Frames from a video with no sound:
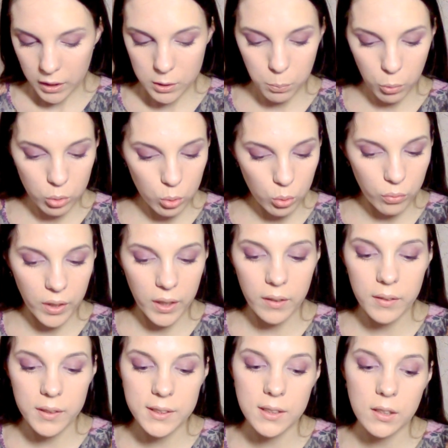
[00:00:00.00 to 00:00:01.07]
с полной
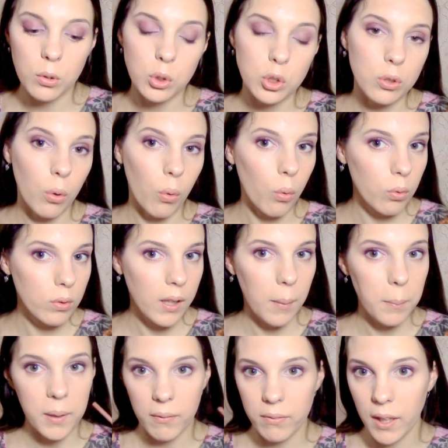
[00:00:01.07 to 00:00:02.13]
уверенностью, то, что он
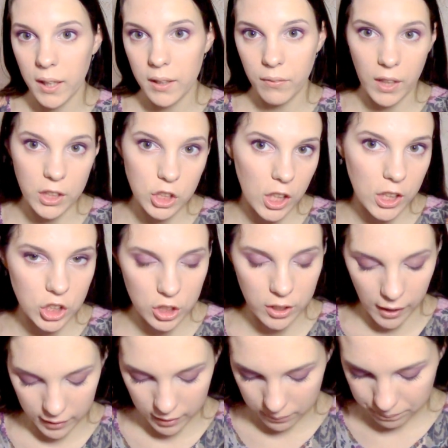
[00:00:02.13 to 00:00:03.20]
оправдает ваши
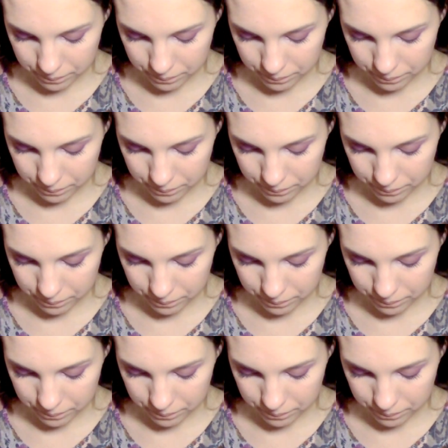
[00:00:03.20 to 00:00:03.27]
ожидания.